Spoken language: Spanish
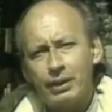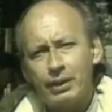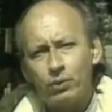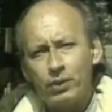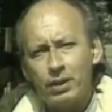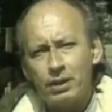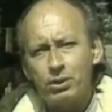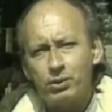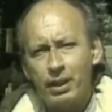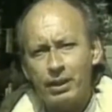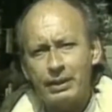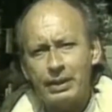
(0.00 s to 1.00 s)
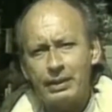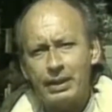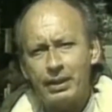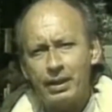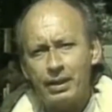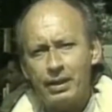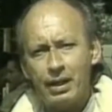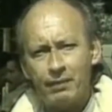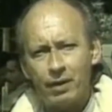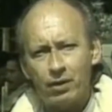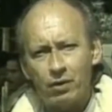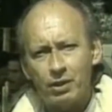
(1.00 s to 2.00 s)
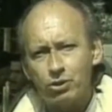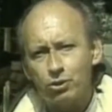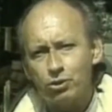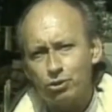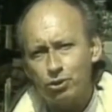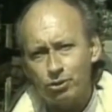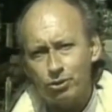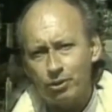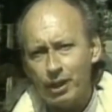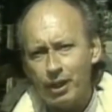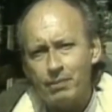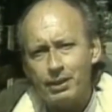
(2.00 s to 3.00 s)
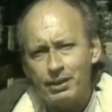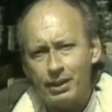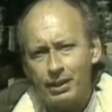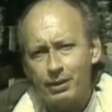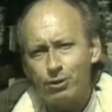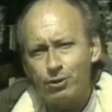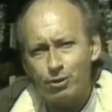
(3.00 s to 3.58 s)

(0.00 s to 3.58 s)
de una ciudad que ya creía haberlo visto todo en materia de